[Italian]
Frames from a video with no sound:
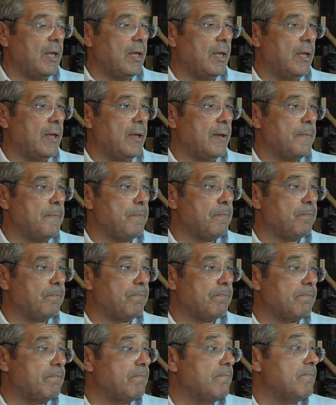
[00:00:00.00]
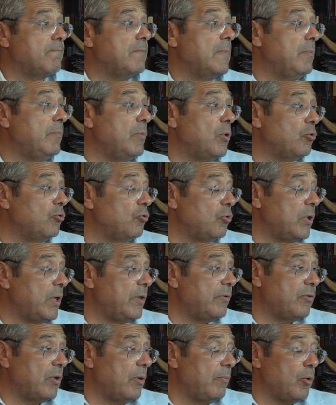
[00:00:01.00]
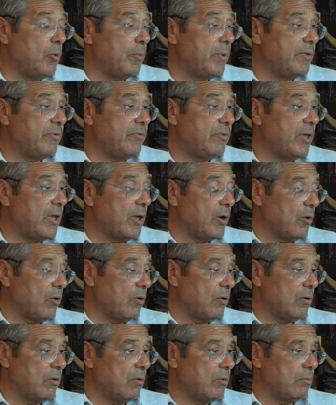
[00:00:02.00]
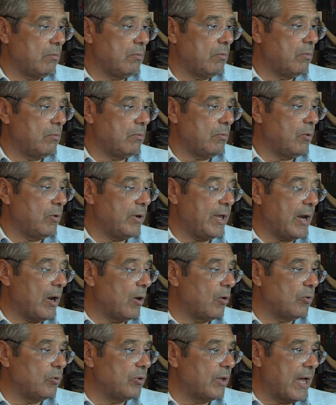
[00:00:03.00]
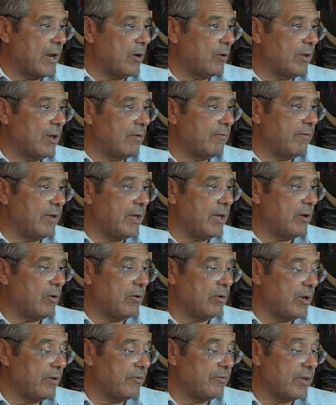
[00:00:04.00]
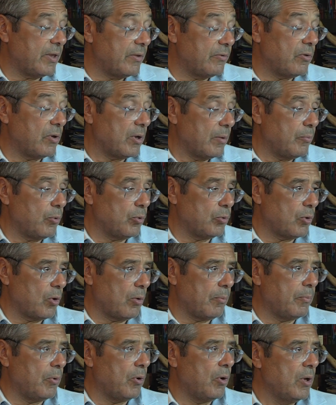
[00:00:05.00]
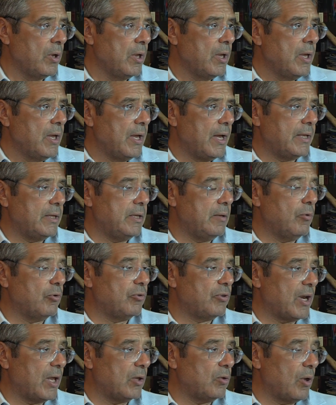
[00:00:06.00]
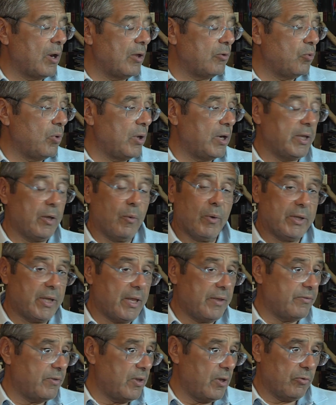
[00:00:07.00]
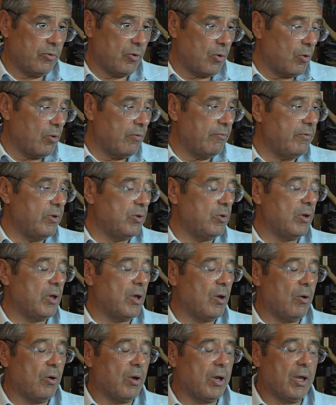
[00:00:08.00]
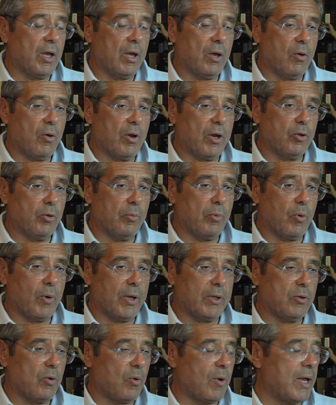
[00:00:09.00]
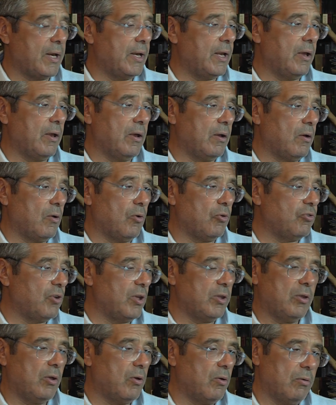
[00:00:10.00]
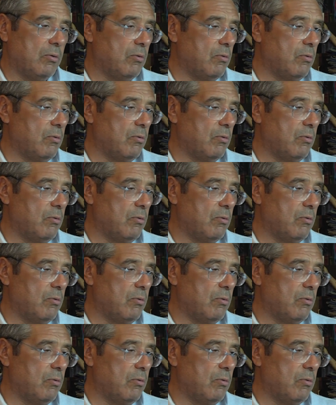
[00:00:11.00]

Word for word: eh, il mio giudizio, il mio pensiero non era lontano dal vero, nel senso che purtroppo ha dimostrato la sua inadeguatezza. Io sono convinto che ora, ancora dopo quattro anni Crocetta